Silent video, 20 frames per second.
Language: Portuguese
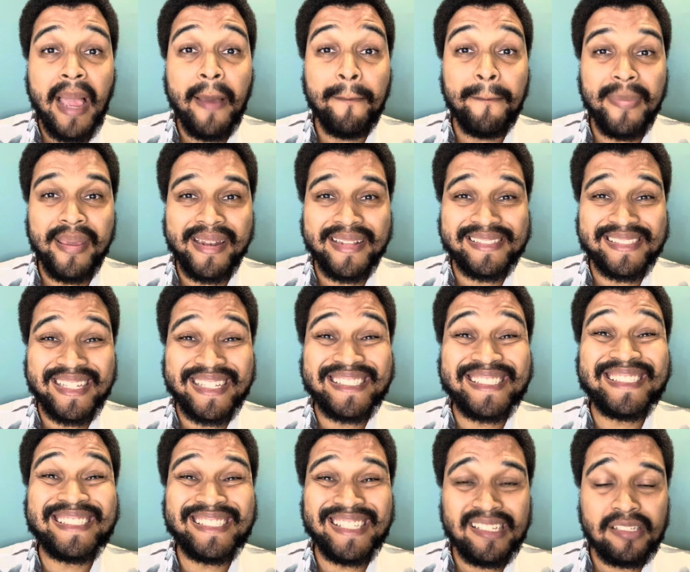apenas em
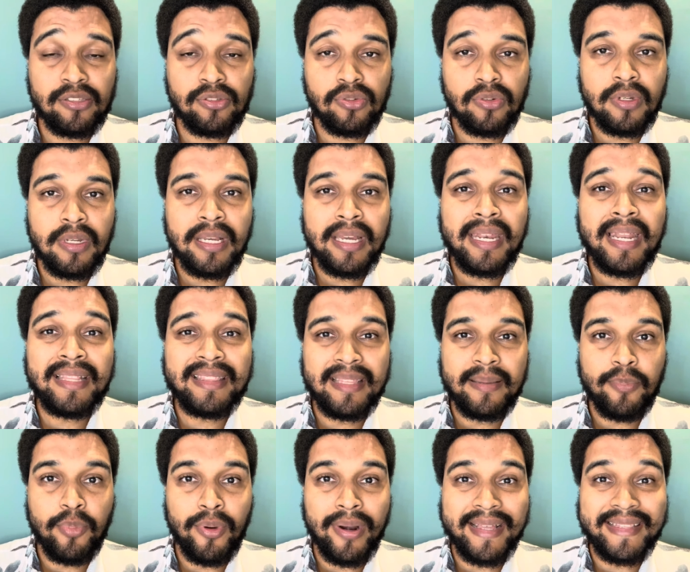sexto na
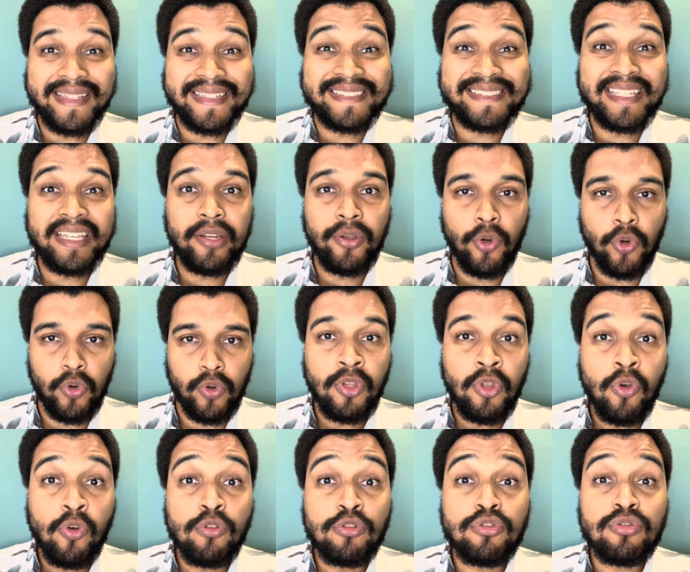temporada anterior.
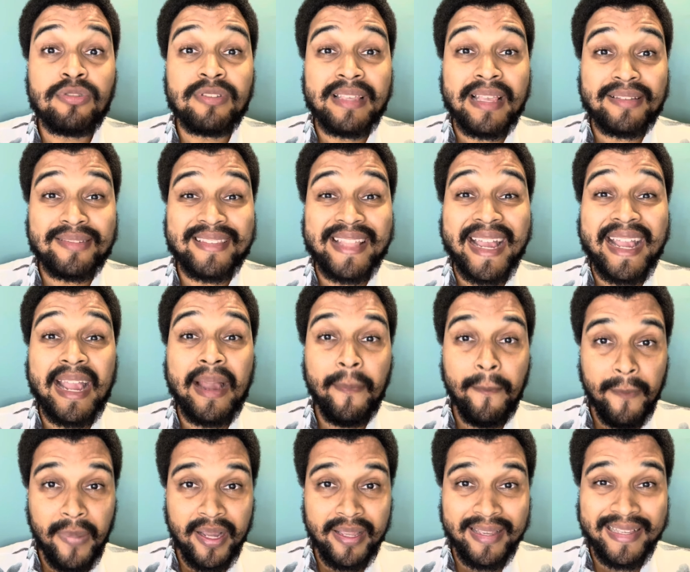O sucesso da
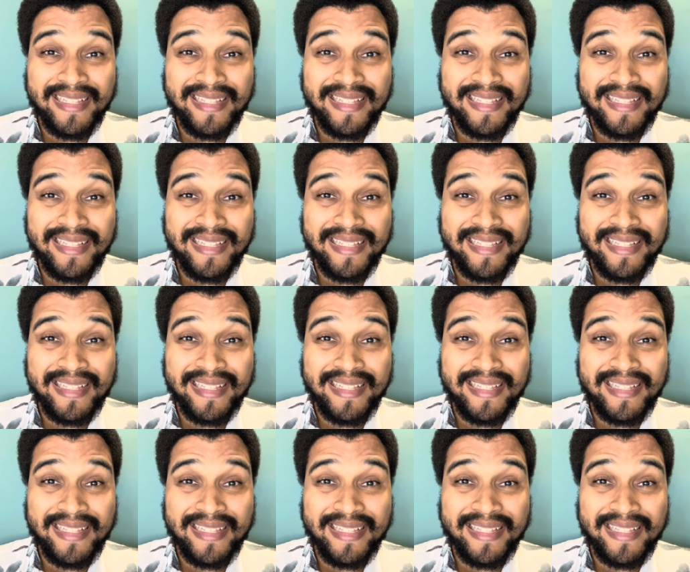campanha